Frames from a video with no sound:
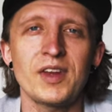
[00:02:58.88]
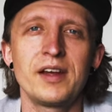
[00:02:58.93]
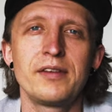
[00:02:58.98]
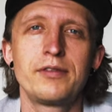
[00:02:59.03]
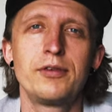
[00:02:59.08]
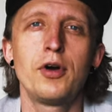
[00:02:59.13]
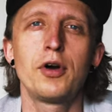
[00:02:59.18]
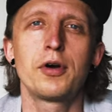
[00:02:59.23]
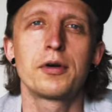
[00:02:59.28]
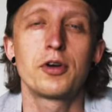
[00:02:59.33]

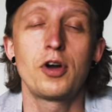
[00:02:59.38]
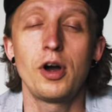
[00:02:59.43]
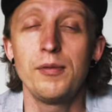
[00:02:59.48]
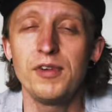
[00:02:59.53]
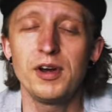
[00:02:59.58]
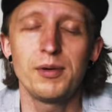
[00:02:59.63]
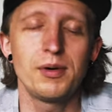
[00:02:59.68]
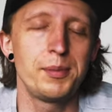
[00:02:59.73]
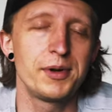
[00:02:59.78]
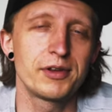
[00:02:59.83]
So, kommen
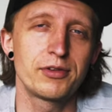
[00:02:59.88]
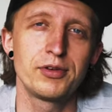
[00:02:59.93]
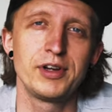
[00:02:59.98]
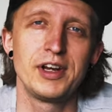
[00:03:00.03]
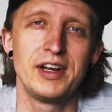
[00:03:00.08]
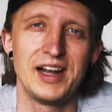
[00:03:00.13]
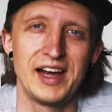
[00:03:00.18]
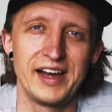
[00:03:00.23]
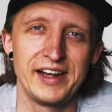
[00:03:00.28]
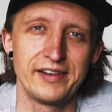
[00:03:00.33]
wir aber mal zu
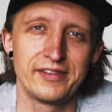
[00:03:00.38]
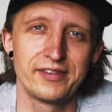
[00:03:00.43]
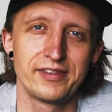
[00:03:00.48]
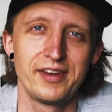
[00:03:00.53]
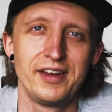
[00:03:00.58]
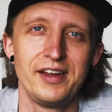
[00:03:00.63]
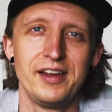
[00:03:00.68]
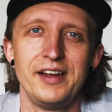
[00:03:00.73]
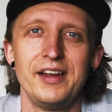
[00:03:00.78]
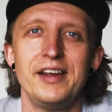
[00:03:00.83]
den
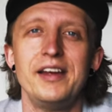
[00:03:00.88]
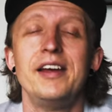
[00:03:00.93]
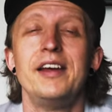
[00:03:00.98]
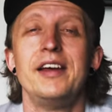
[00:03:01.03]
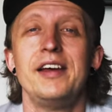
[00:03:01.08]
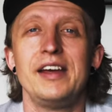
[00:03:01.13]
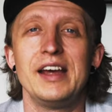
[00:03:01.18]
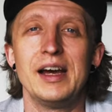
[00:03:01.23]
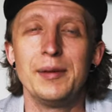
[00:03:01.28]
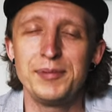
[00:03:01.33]
Lines.
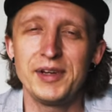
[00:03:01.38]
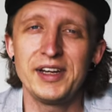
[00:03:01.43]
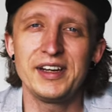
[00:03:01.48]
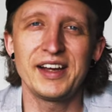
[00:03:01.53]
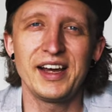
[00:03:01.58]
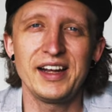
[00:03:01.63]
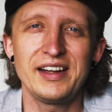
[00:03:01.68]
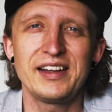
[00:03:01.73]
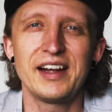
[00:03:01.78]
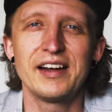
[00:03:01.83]
Ihr habt ja
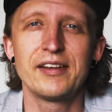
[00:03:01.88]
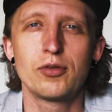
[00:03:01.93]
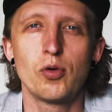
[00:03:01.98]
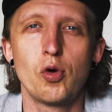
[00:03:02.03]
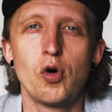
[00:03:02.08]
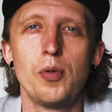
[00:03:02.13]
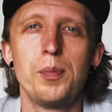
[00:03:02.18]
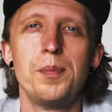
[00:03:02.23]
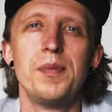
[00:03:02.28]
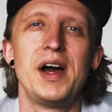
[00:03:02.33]
direkt ganz
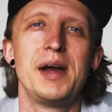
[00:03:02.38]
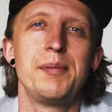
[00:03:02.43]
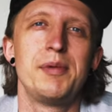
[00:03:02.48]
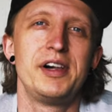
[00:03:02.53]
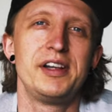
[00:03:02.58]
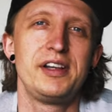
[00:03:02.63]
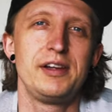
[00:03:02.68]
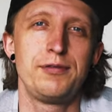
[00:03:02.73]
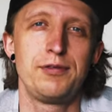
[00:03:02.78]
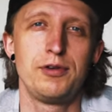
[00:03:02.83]
oben
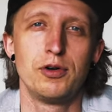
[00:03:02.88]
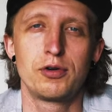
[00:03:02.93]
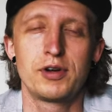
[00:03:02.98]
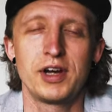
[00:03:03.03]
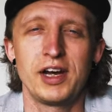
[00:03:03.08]
einmal die Flow